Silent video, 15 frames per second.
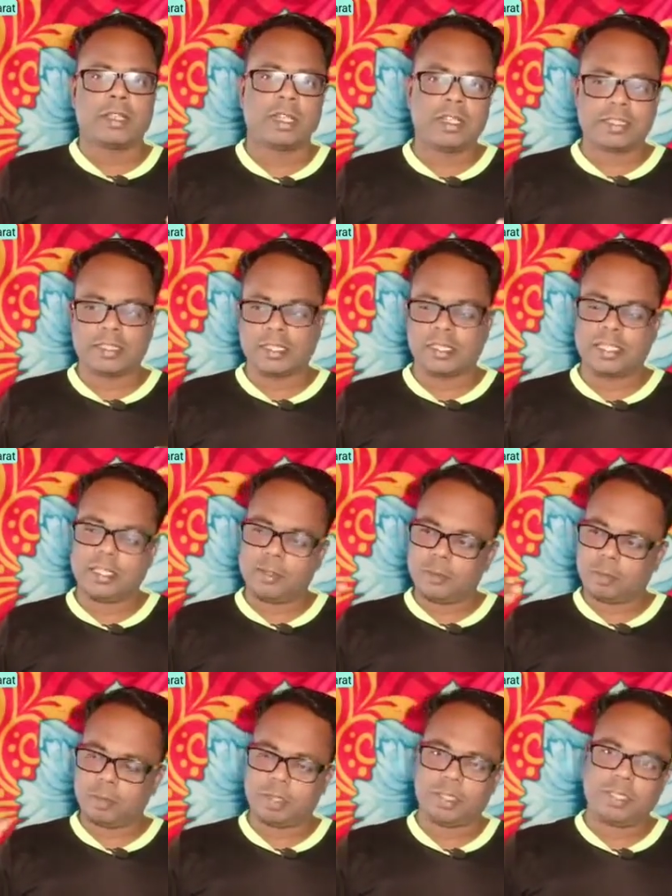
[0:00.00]
ரைட் சைடில்
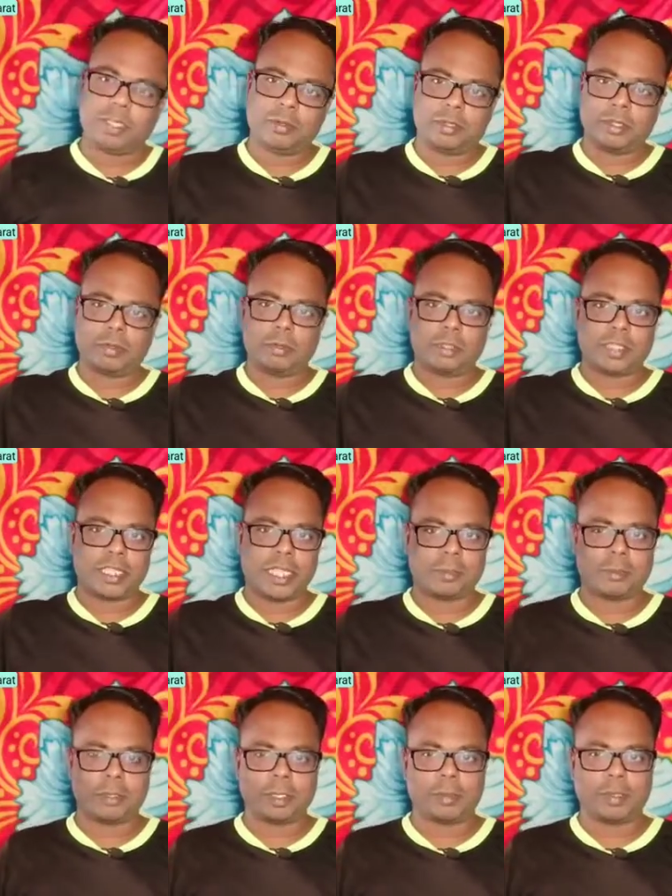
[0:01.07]
ஒரு பெரிய ஒரு நூறு
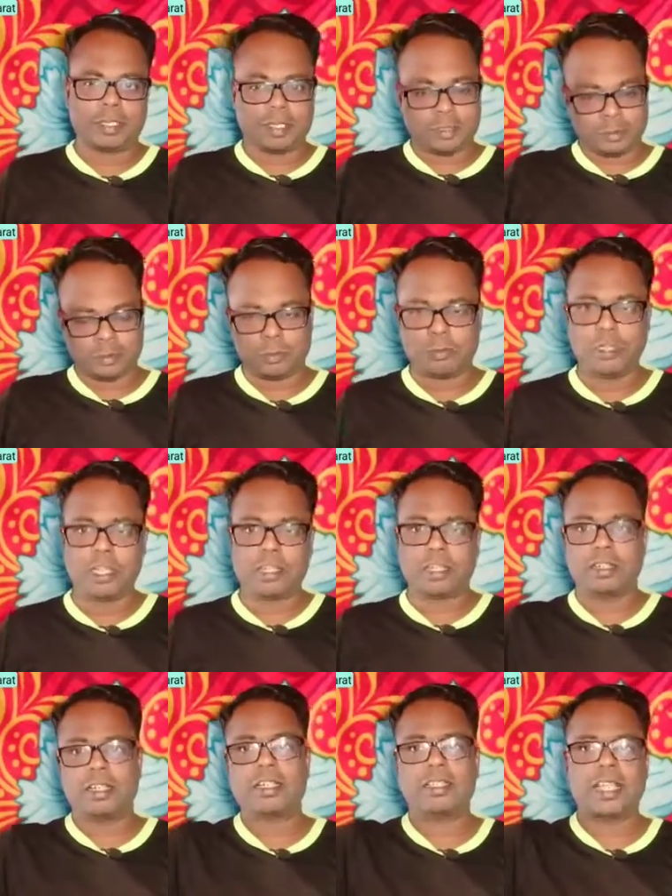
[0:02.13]
சேர் போட்டிருப்பாங்க
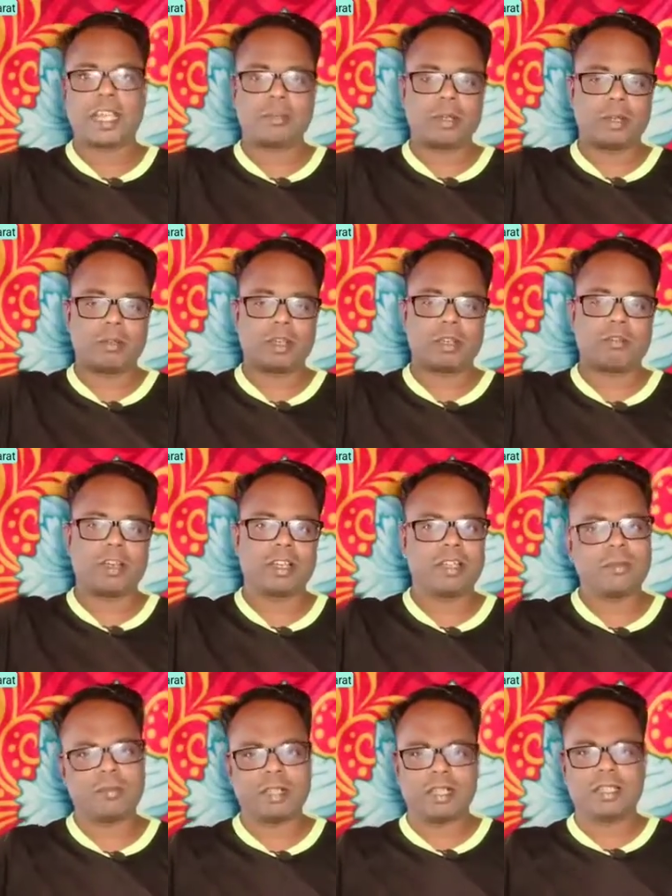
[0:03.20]
ஊழியக்காரங்களாம் சேர் மேலே உட்காருவாங்க
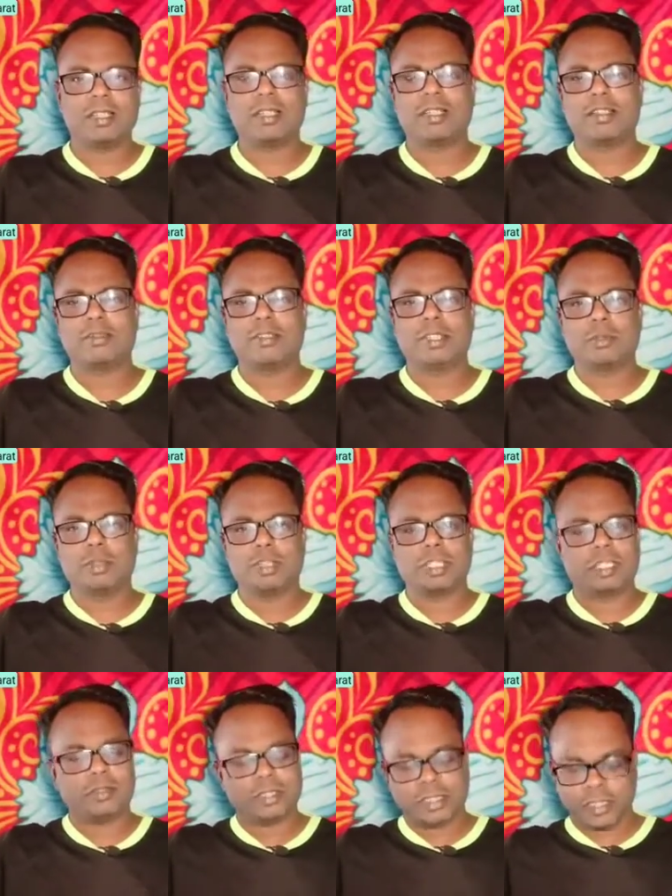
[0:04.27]
மற்ற
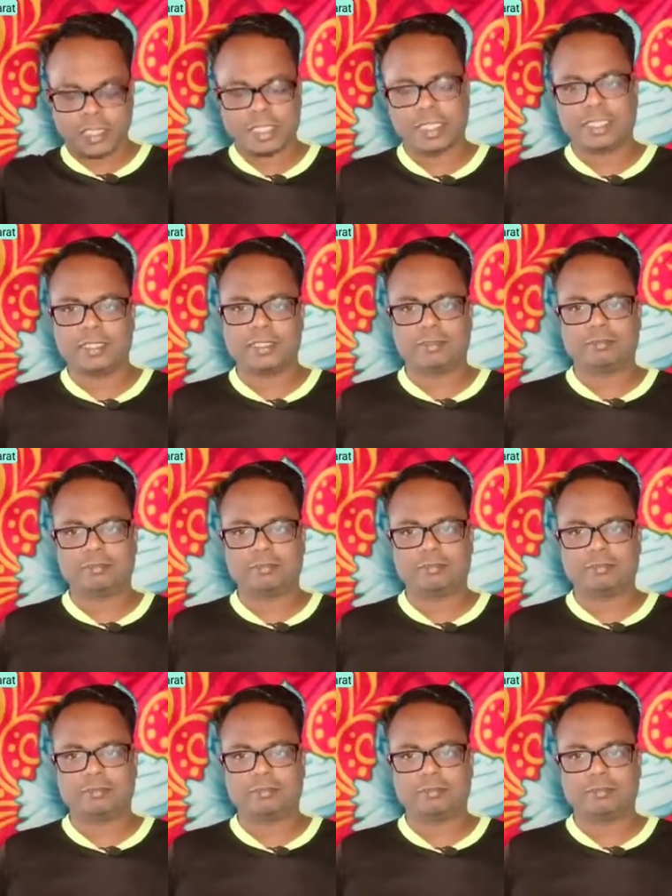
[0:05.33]
விசுவாசிகள் வந்து கீழே